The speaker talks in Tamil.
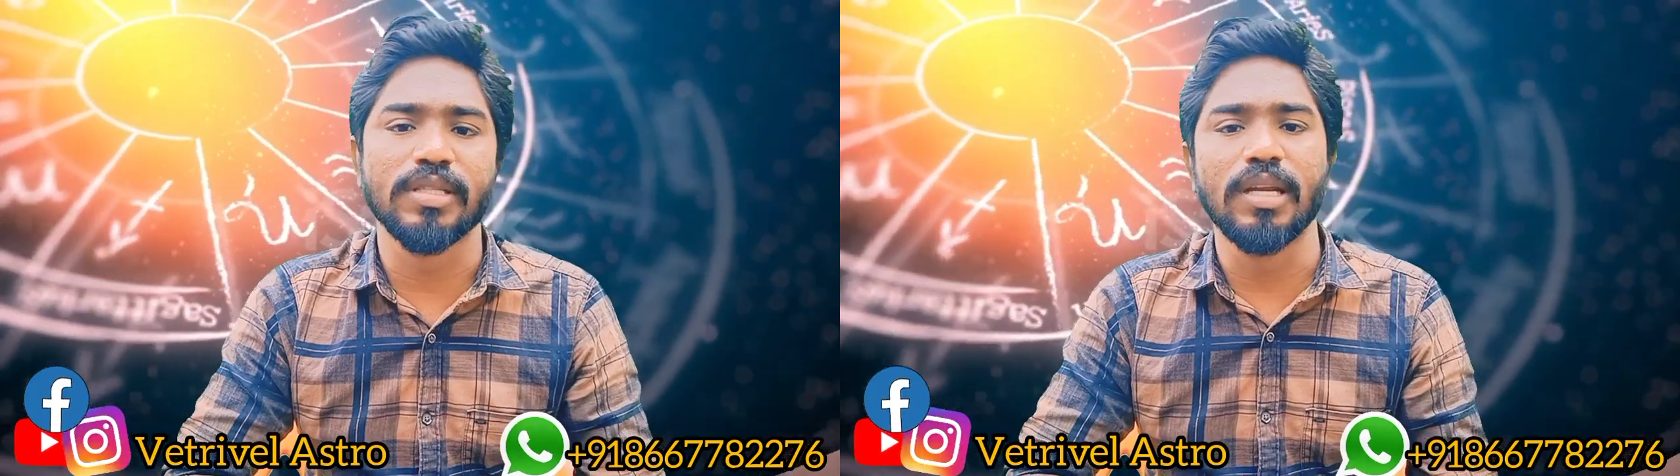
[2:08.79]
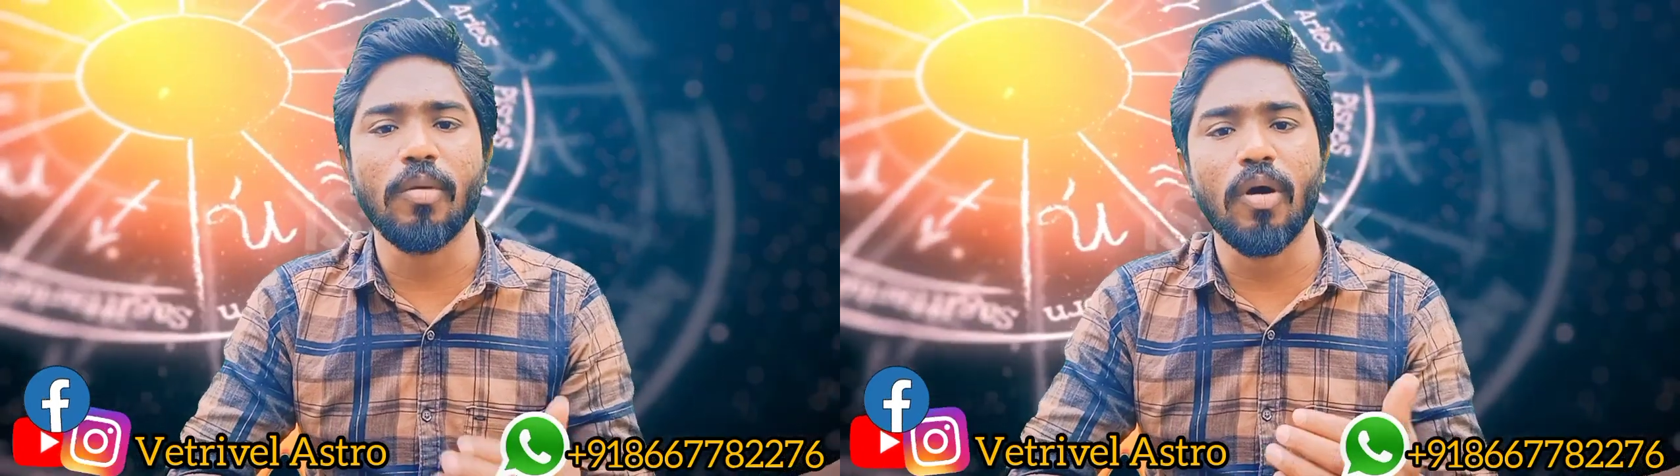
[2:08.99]

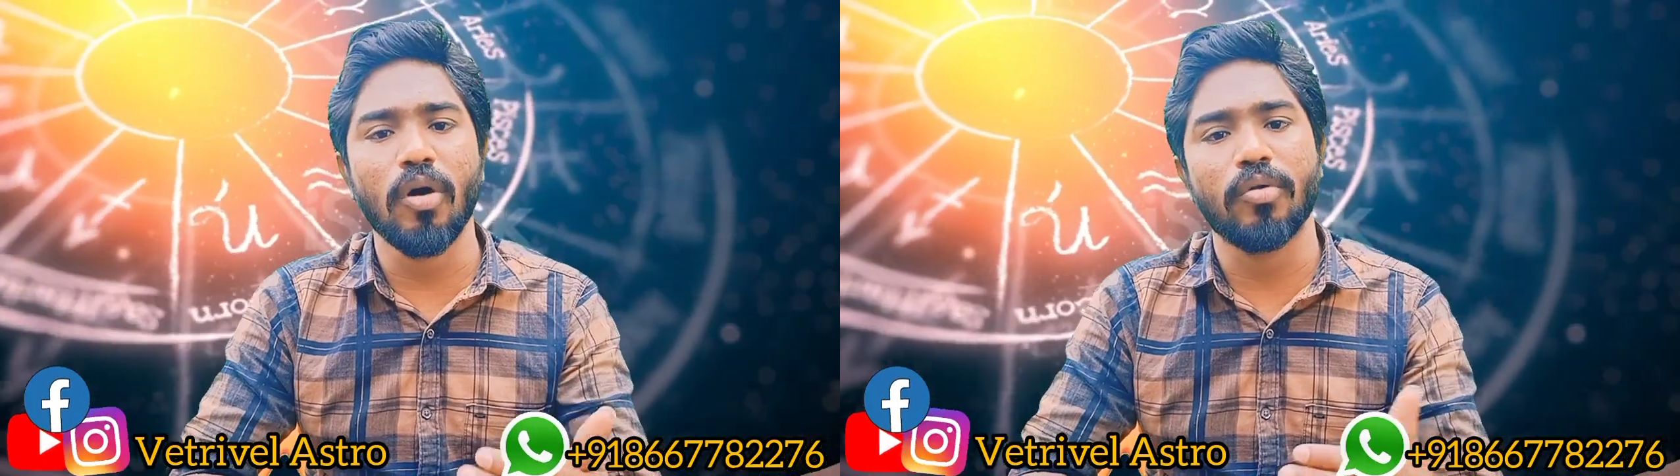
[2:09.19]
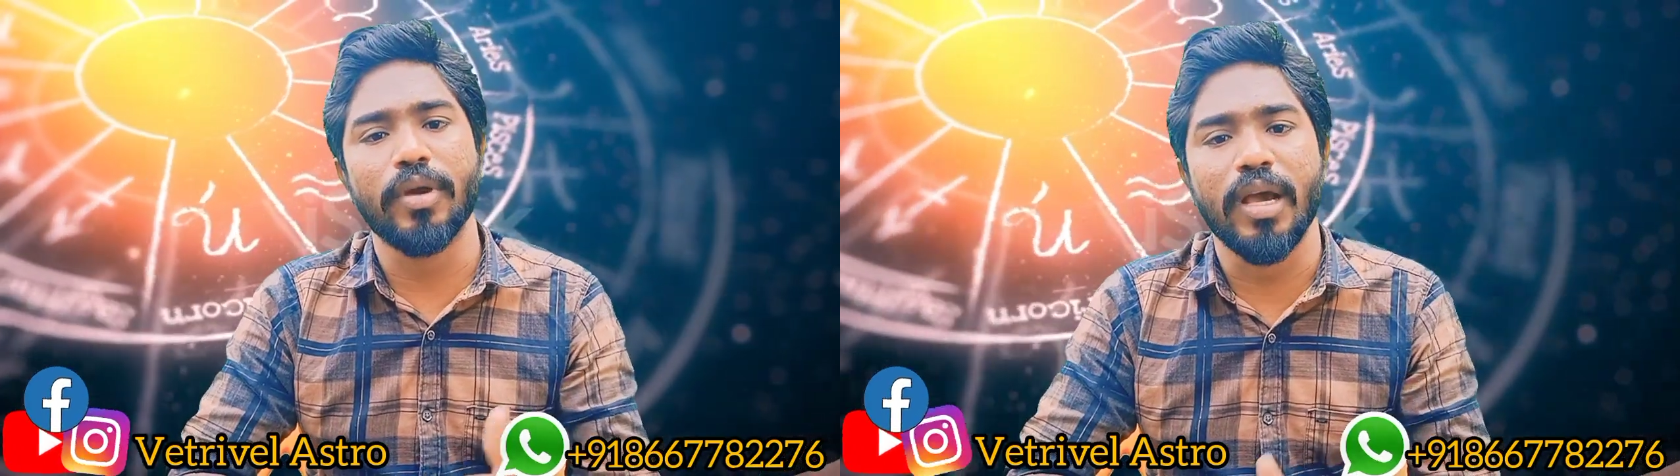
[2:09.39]
சனி
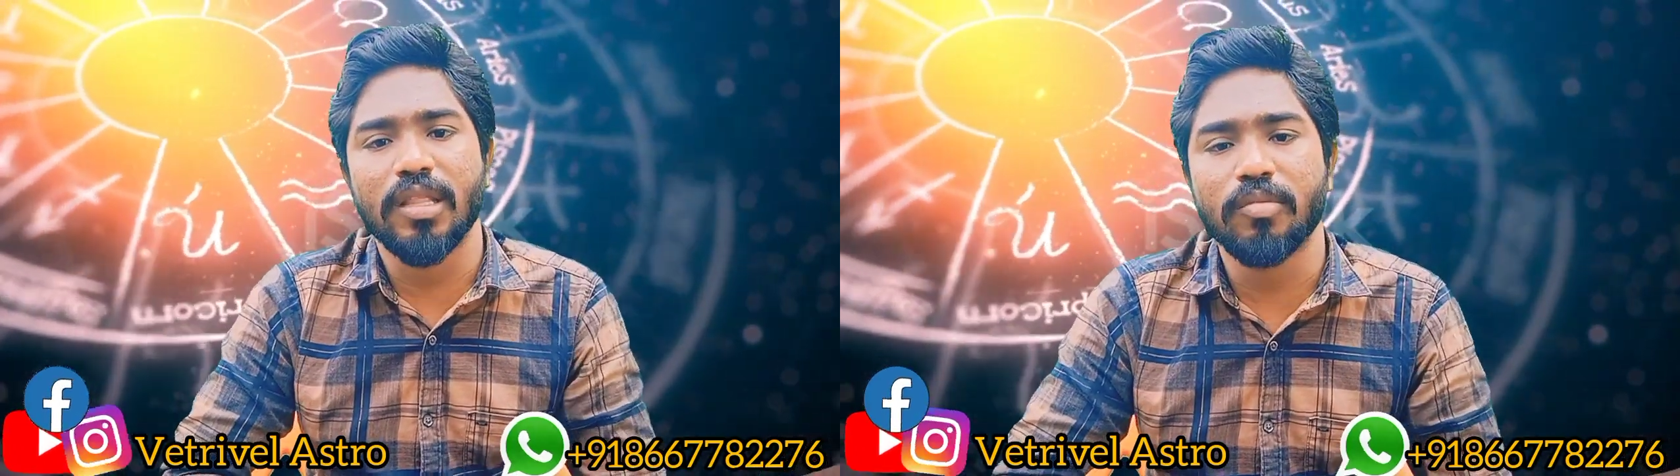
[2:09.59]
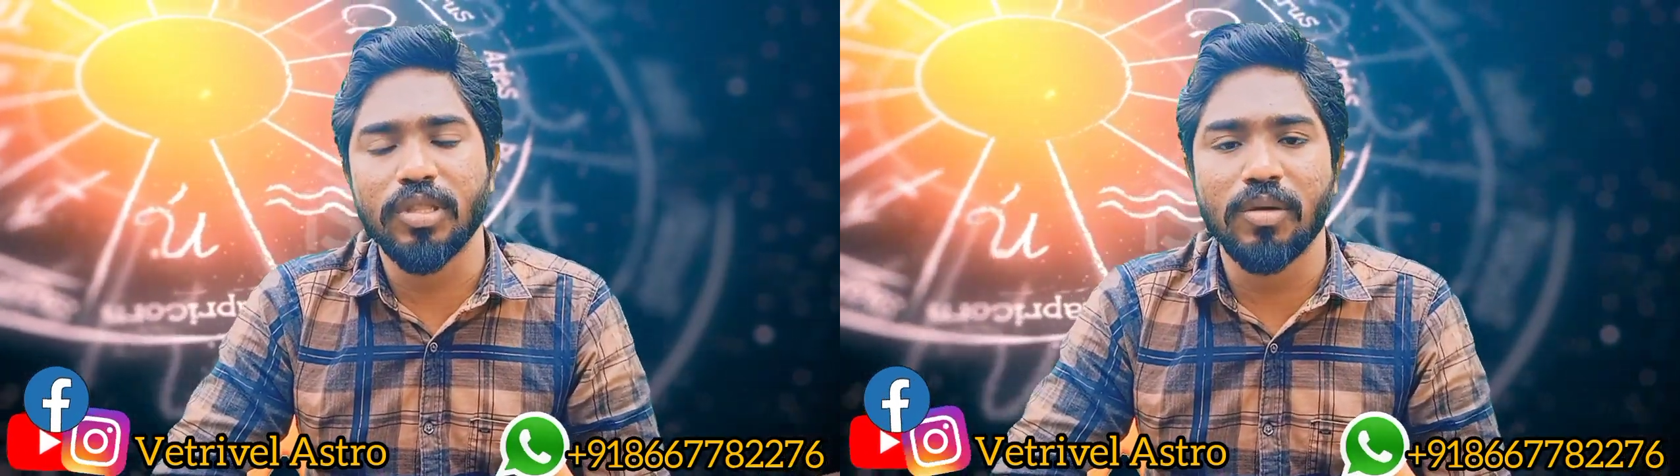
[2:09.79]
பகவானுடைய
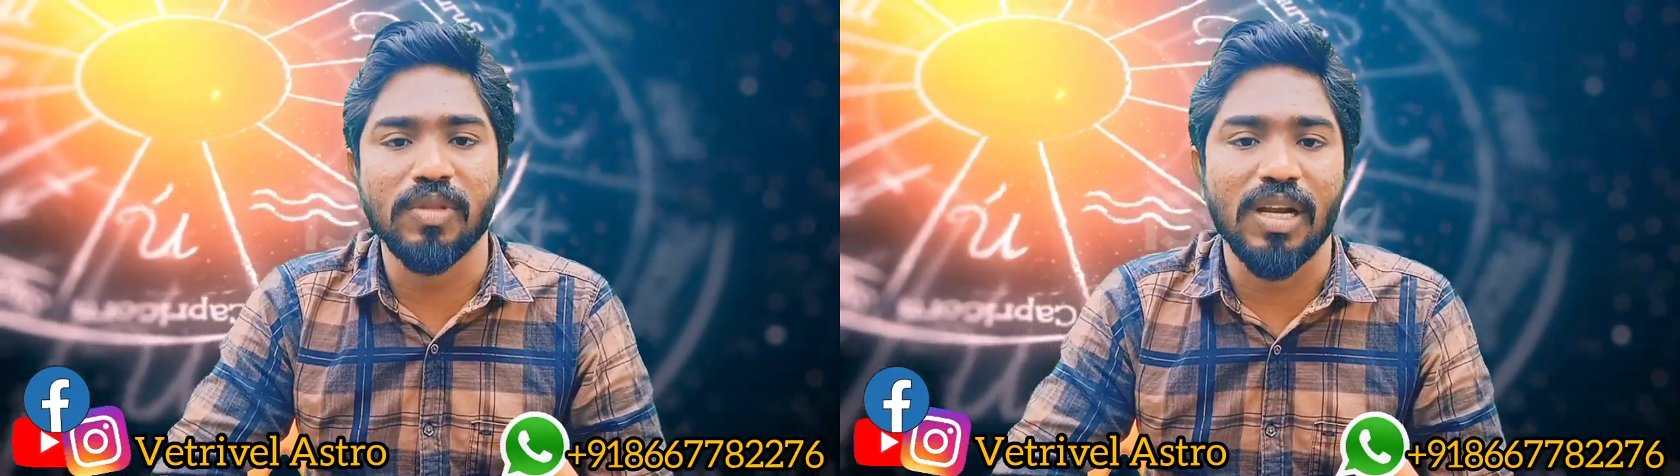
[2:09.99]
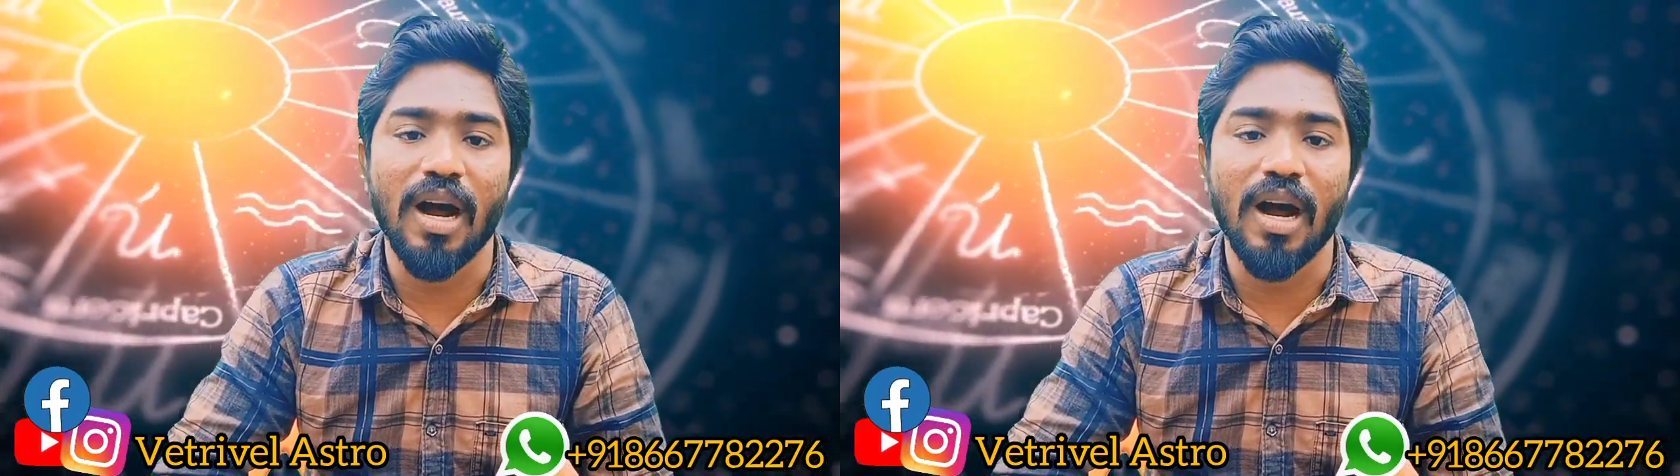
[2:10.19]
ஆதிபத்தியம் இந்த